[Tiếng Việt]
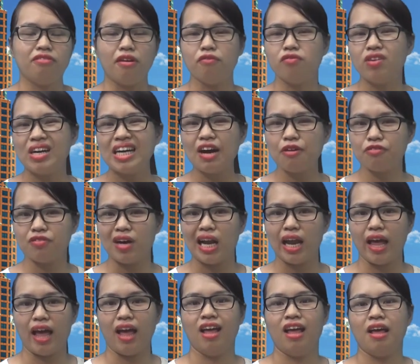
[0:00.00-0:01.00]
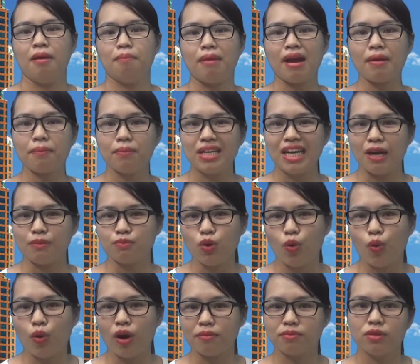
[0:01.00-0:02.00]
phỏng vấn không phải là bắt mình học
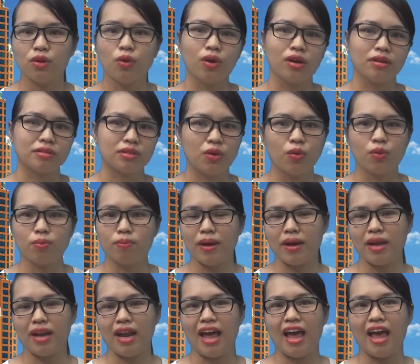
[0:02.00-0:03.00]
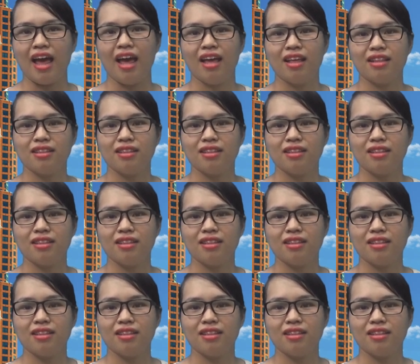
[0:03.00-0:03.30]
thuộc học thuộc học thuộc mà là